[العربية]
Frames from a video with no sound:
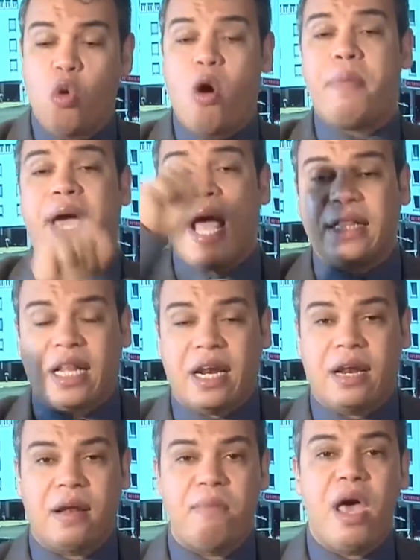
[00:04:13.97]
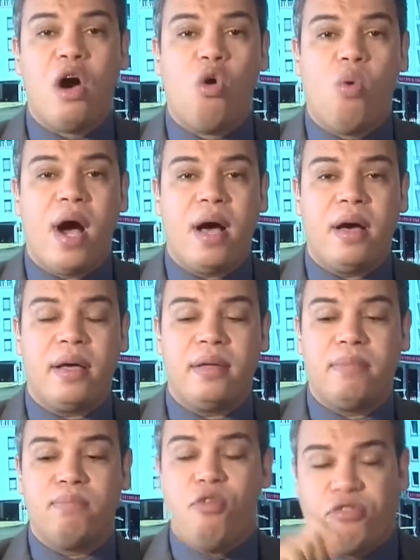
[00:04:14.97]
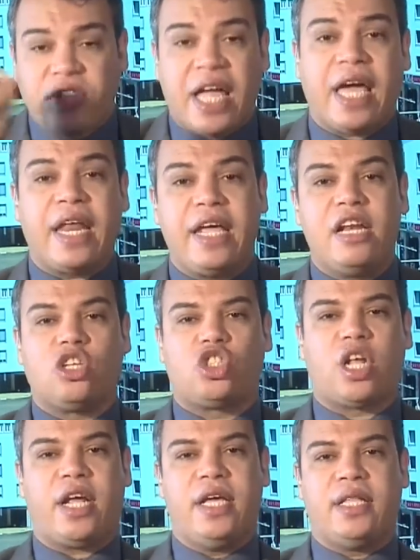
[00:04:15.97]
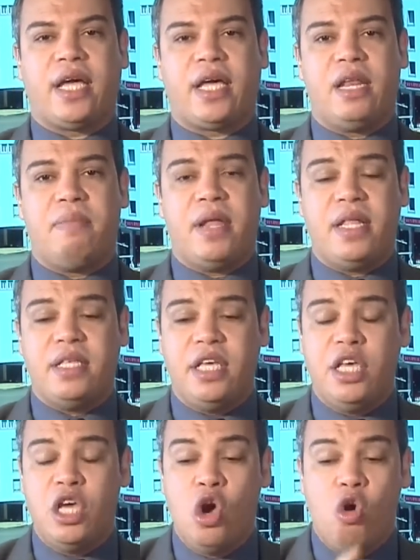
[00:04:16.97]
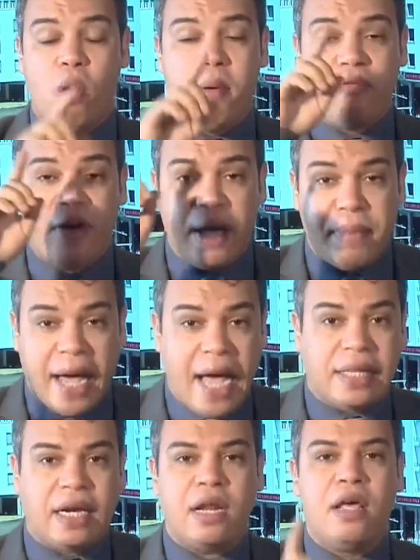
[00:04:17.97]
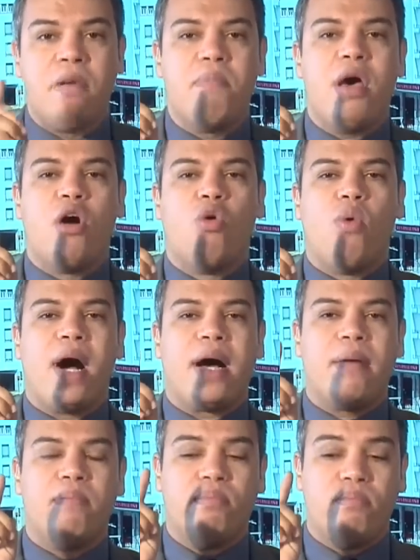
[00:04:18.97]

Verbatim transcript: وبقدر ما هو مفتقر إلى الشرعية داخل بلده وبقدر ما هو